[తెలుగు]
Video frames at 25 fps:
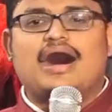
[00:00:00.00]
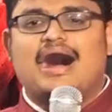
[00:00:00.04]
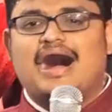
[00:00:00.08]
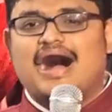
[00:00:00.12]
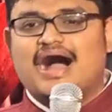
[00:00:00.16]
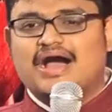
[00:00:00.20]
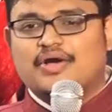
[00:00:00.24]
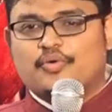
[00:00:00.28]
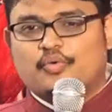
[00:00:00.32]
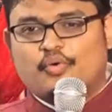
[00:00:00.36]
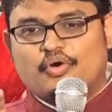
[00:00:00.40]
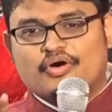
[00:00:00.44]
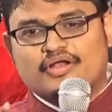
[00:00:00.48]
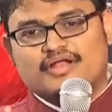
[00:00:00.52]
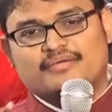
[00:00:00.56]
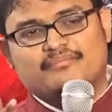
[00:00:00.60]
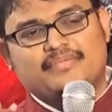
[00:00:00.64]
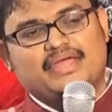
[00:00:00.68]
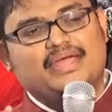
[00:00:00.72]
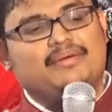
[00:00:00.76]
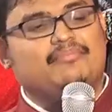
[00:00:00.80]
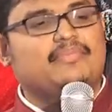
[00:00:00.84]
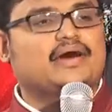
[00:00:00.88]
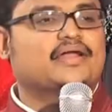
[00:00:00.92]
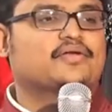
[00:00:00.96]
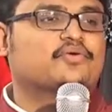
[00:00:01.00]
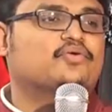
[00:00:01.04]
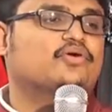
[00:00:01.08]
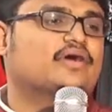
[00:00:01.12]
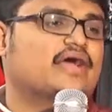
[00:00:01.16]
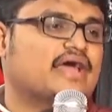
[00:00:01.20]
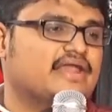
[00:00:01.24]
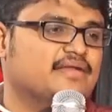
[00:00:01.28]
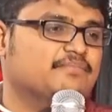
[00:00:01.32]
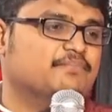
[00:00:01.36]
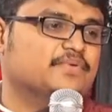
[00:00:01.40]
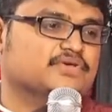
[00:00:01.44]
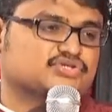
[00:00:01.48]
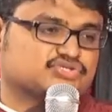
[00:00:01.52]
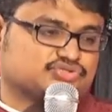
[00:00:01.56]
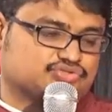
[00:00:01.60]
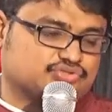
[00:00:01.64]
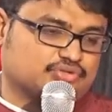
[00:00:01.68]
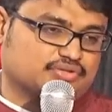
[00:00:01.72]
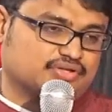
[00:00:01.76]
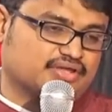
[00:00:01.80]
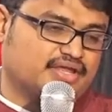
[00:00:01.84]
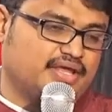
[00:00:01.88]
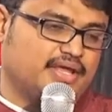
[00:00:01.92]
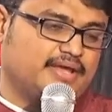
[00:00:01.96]
ఆ కోణమే మనకు
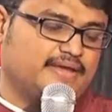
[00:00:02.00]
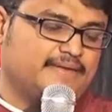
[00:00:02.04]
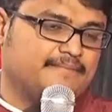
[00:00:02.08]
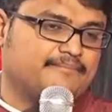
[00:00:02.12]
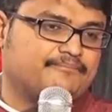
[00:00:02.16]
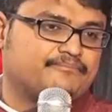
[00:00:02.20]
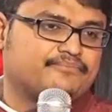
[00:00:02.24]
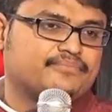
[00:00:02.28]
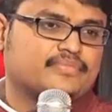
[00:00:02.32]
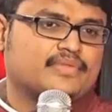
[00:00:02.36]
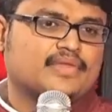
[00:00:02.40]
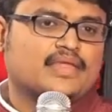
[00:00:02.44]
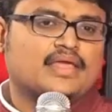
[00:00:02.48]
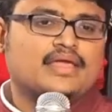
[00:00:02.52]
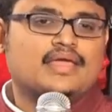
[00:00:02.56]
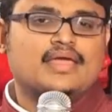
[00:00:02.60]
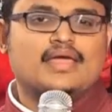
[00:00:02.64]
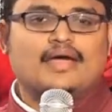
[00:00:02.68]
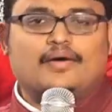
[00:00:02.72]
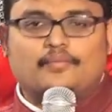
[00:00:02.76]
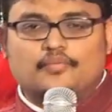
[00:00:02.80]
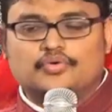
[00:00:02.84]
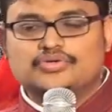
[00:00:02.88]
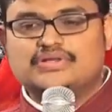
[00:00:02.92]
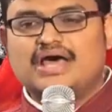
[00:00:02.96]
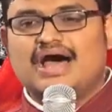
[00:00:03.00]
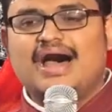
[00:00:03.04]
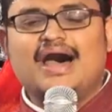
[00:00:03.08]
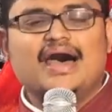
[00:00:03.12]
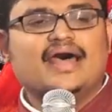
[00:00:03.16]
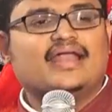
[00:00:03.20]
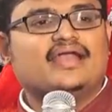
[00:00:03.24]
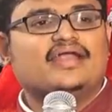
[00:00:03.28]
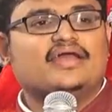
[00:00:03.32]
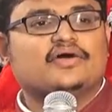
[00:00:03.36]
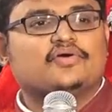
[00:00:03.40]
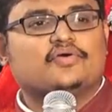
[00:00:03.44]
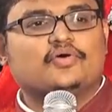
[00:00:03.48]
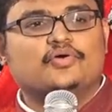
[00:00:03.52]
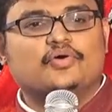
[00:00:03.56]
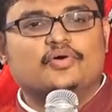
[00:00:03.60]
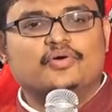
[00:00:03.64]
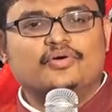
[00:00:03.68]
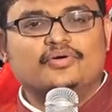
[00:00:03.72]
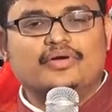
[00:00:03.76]
కనిపిస్తుంది ఉదాహరణకు